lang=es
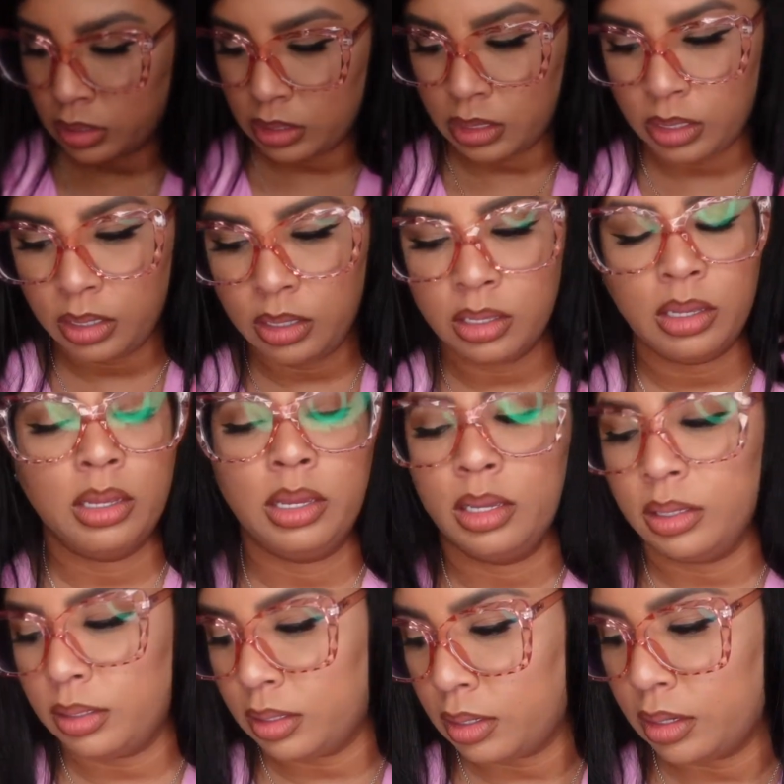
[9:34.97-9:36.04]
y
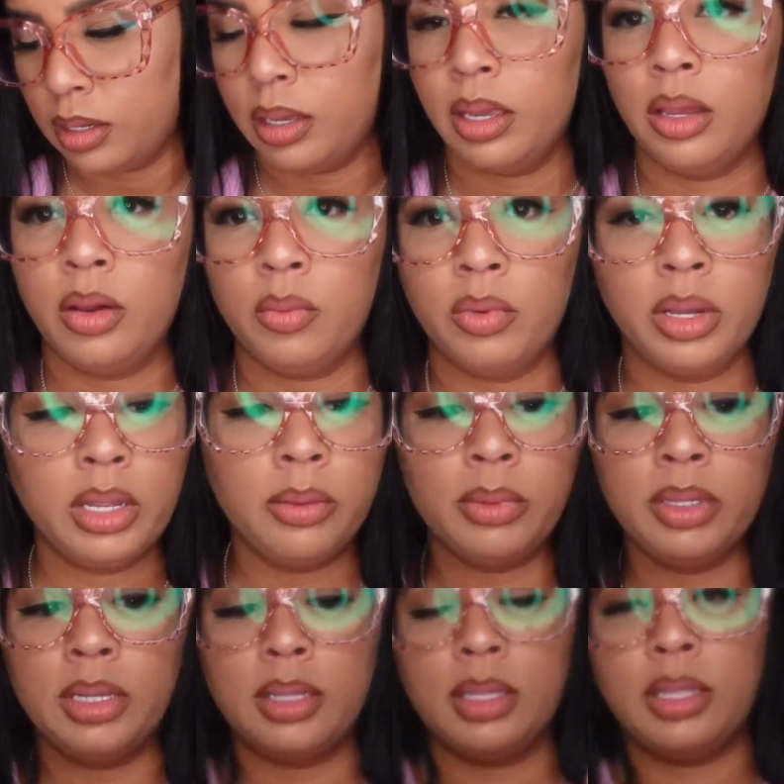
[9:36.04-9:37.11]
este es como una
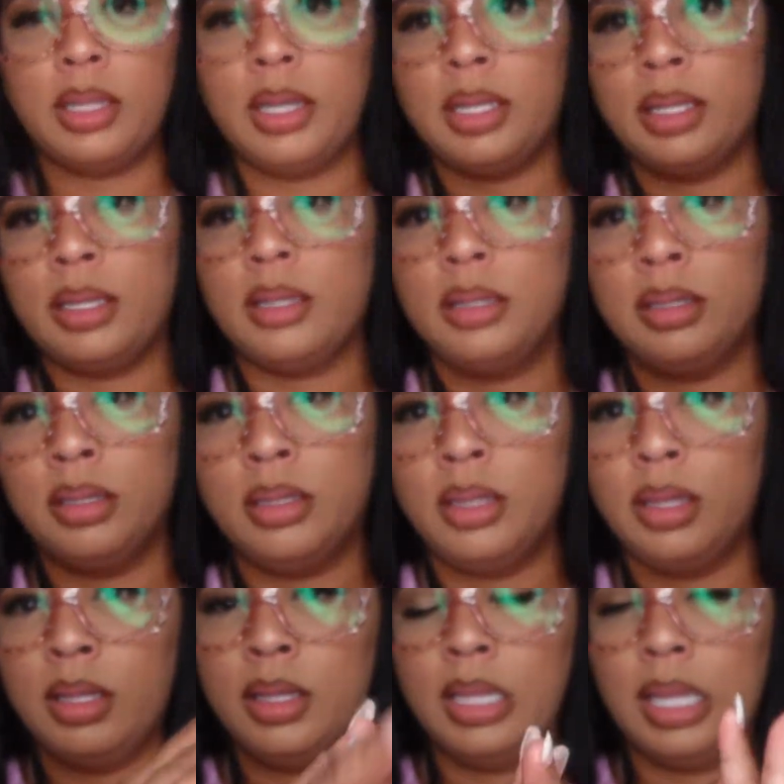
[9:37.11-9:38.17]
cremita, te hidrata
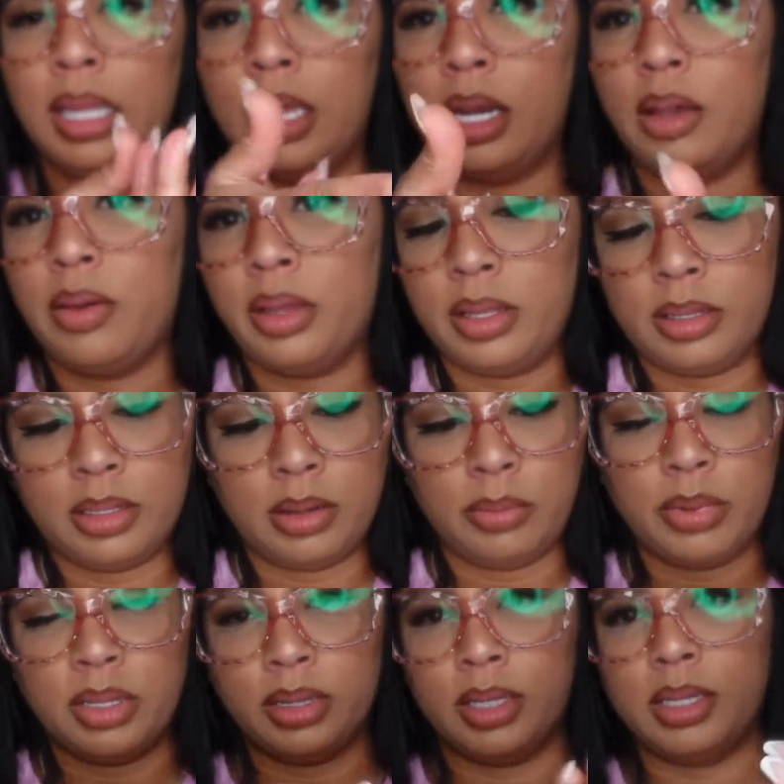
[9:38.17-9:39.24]
y a la vez
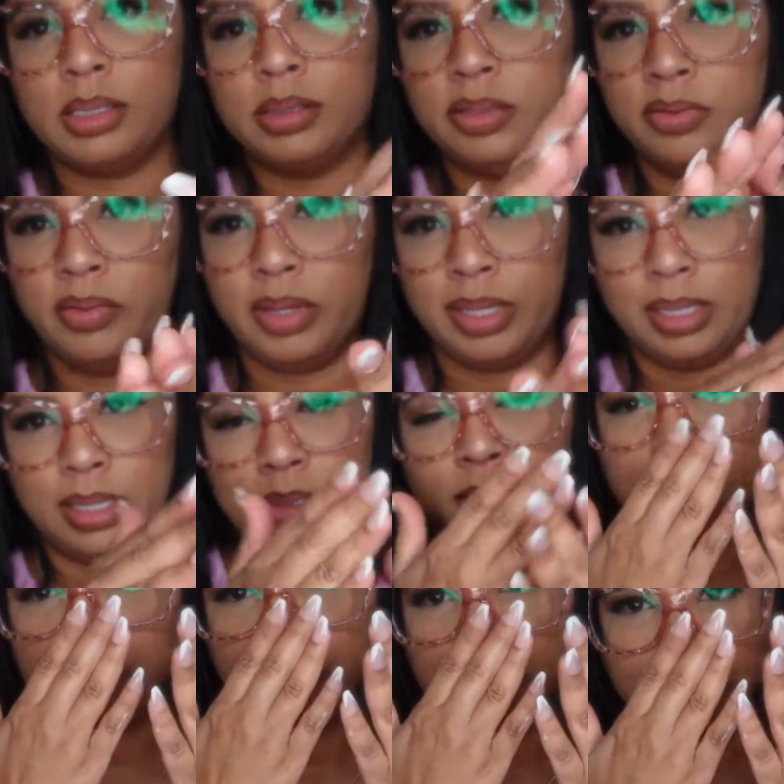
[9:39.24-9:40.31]
también te desinfecta.
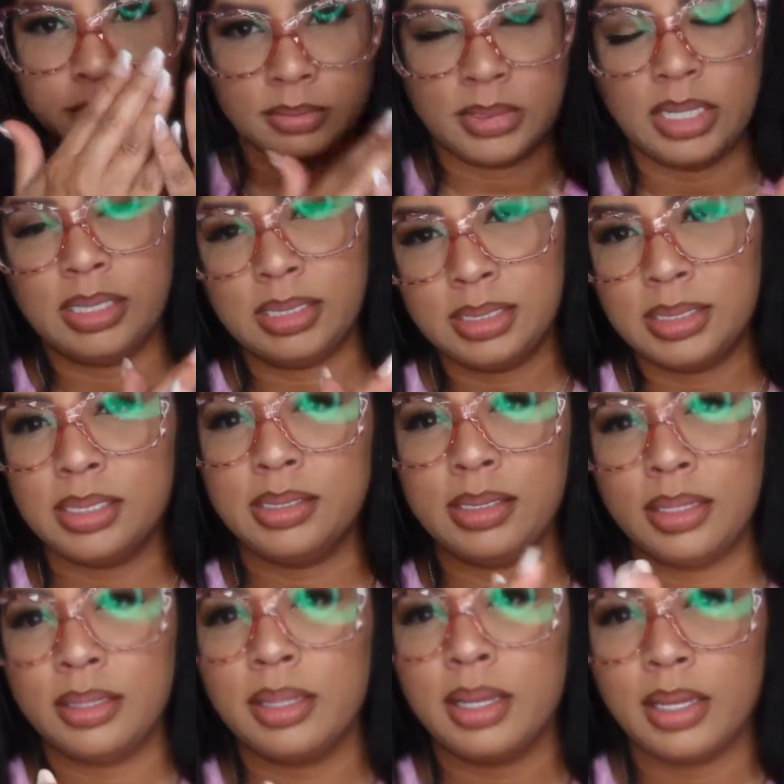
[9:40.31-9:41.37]
Y si se
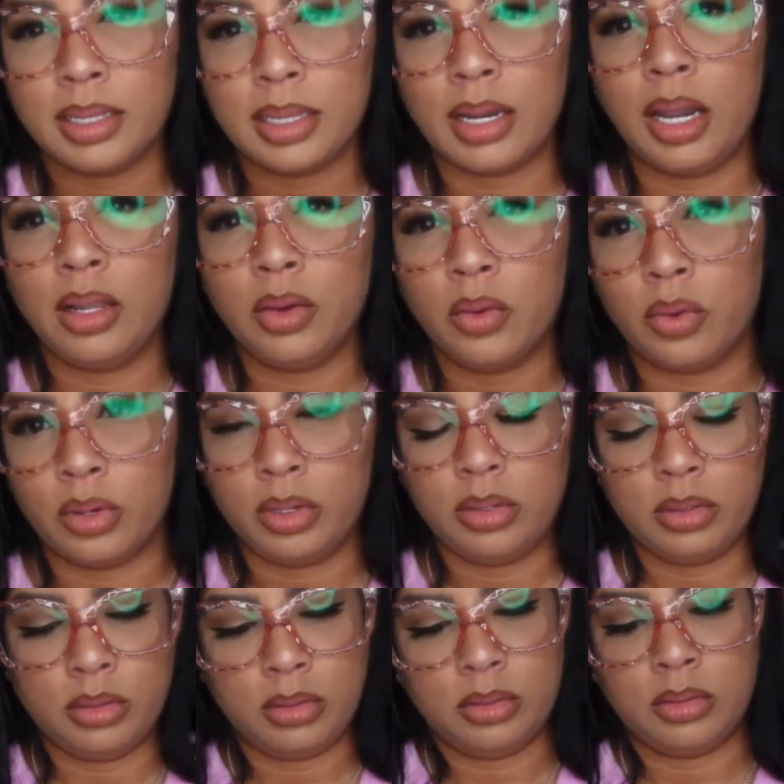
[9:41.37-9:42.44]
siente que tiene alcohol,
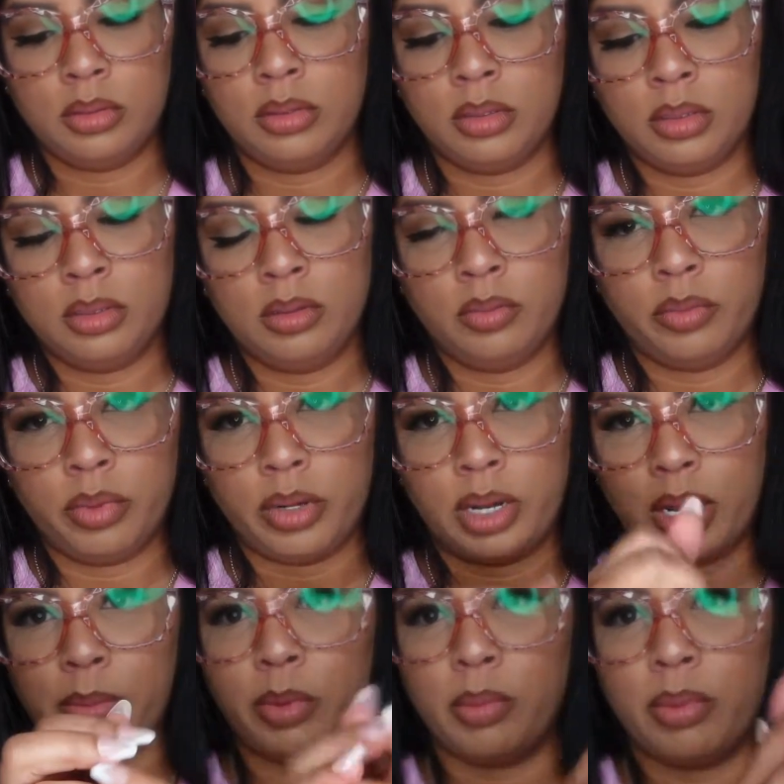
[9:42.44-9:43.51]
pero a
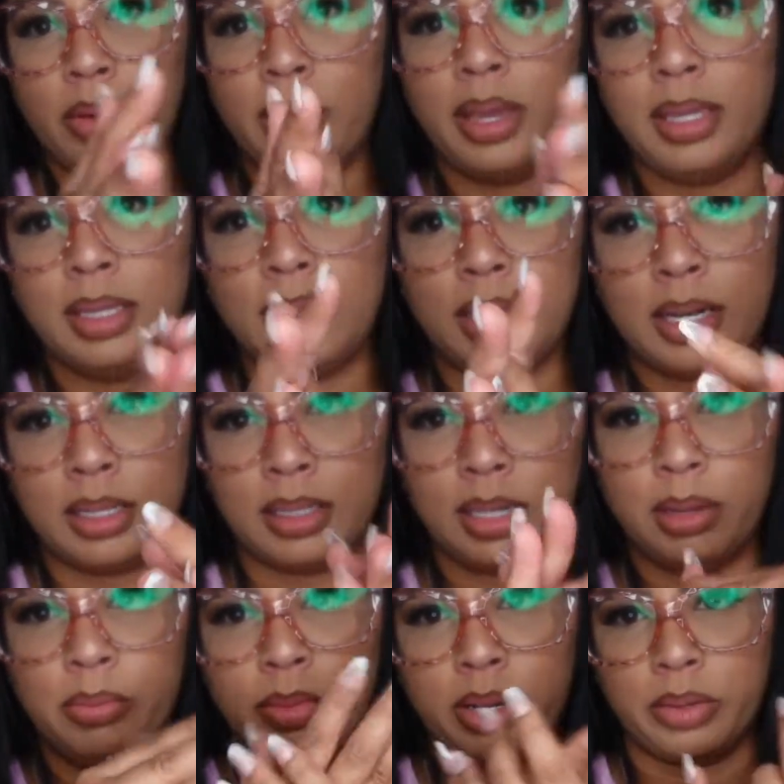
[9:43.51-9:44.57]
la misma vez te hidrata
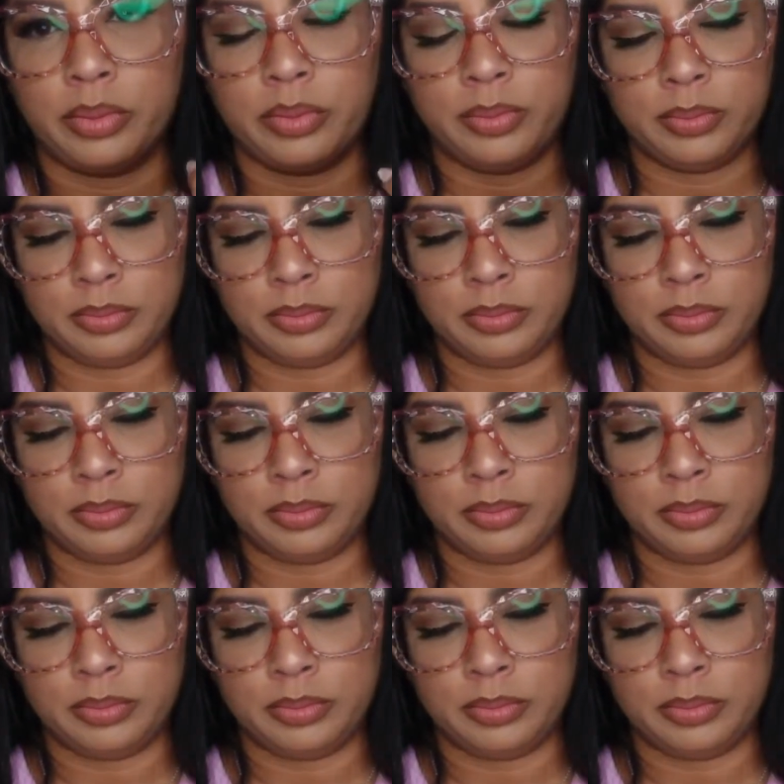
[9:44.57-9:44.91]
las manos.